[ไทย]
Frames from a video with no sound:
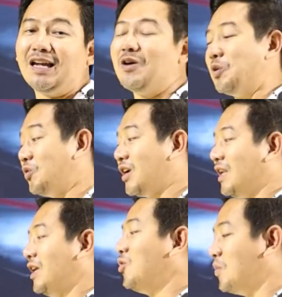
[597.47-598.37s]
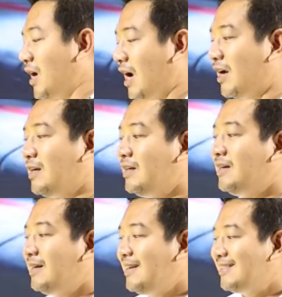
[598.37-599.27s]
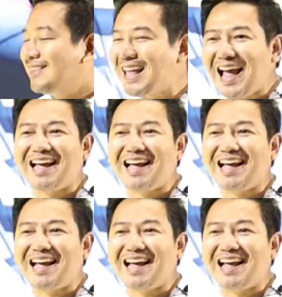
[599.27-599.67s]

น่ห์ของรถคันนี้ถูกไหมฮะแต่